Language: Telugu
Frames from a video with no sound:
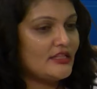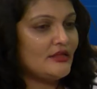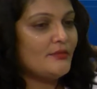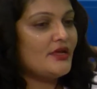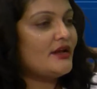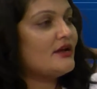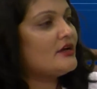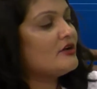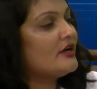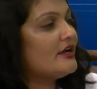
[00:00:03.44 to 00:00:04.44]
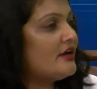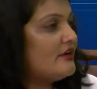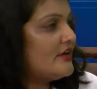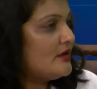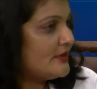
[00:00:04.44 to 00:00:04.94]
అయితే మీరన్నట్లుగా
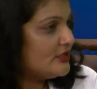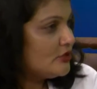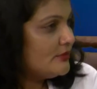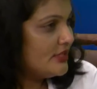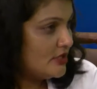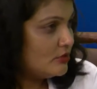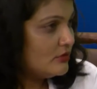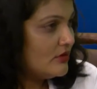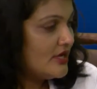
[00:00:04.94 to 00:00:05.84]
రెండు వేల పంతొమ్మిదిలో